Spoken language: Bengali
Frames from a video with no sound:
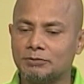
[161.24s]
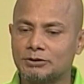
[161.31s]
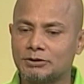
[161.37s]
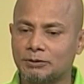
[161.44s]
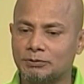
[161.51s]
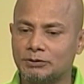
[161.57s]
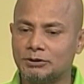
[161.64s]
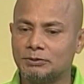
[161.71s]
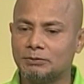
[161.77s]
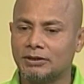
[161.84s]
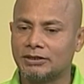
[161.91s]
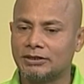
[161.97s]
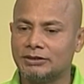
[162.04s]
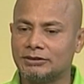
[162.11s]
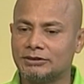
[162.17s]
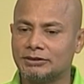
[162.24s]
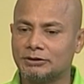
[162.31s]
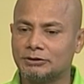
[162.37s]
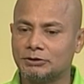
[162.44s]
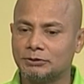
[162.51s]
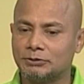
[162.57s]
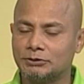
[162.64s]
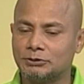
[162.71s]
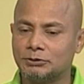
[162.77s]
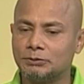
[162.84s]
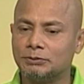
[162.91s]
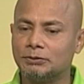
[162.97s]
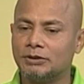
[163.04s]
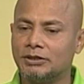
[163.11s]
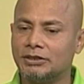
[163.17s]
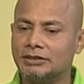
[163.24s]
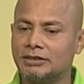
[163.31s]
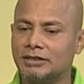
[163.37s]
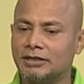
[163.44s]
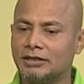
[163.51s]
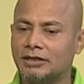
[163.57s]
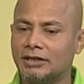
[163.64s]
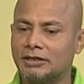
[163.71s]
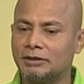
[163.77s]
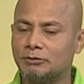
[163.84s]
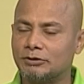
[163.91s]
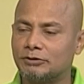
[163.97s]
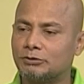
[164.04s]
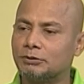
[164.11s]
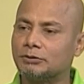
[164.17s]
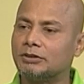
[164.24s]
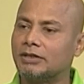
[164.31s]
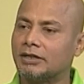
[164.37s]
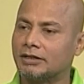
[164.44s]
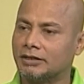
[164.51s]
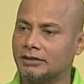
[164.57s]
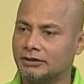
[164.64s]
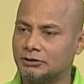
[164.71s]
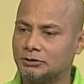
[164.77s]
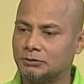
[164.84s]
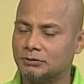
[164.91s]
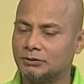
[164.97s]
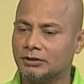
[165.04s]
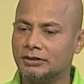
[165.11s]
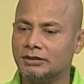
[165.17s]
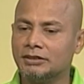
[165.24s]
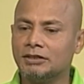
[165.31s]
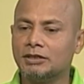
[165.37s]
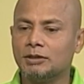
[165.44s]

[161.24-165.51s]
সব কিছুই বাংলাদেশে যখন শুরু হয় এটা একেবারে স্রোতের আকারে শুরু হয়